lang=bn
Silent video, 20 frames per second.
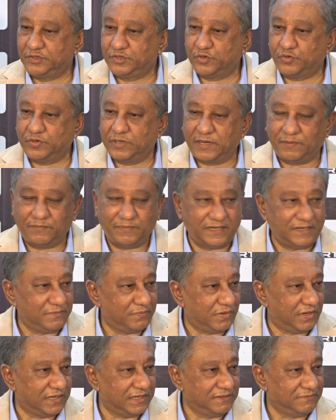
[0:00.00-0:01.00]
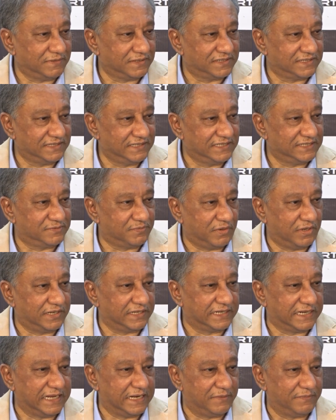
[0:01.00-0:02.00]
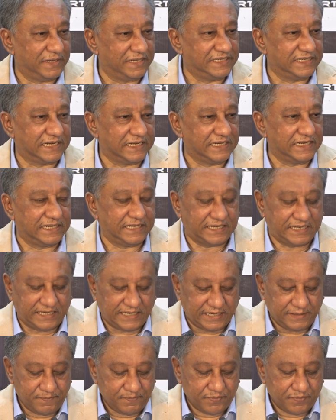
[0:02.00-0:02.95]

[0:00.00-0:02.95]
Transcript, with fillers: টুর্নামেন্ট বলেন বা সিরিজ বলেন খেলবে যেখানে নাকি